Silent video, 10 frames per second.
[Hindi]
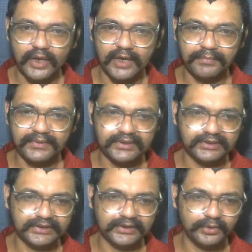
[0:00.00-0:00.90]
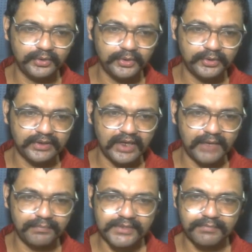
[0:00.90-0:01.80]
अब ये दोनों
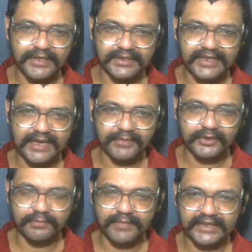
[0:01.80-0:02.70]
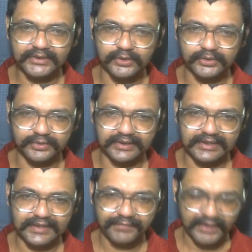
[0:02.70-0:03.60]
आपस में कैमरे तो मैच हो चुके
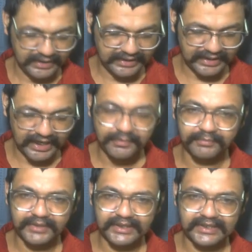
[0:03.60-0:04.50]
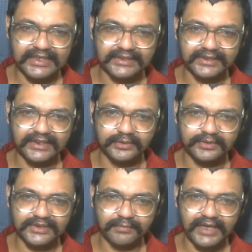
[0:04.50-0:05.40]
हैं लेकिन अब हमने एक तरीका तो
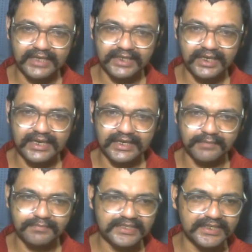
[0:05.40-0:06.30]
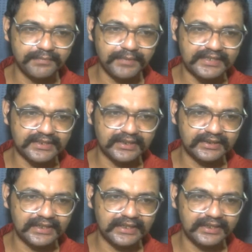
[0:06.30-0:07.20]
इसका बड़ा आसान है कि हम सी प्रेस
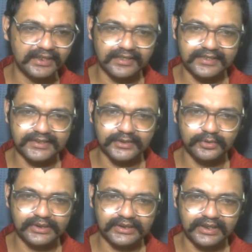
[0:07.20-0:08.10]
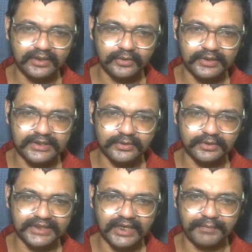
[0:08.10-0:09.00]
करते हैं यानी ये रेजर टूल लिया और इसको
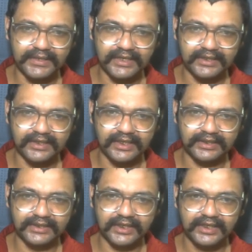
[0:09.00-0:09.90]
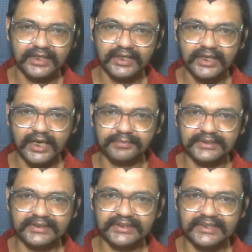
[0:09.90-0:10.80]
यहाँ पे कट लगा दिया अब
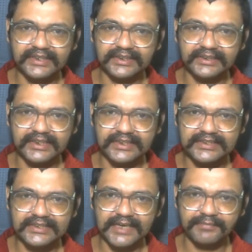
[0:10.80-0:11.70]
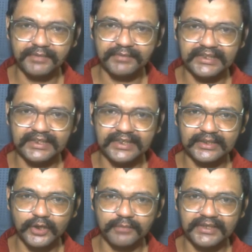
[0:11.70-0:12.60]
जितनी देर तक ये इस कैमरे में देख रहे हैं
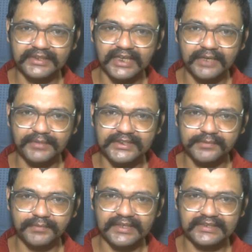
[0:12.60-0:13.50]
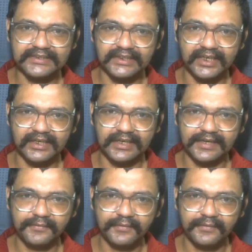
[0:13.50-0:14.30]
तो हमें यहाँ पे डिस्प्ले नज़र आ रहा है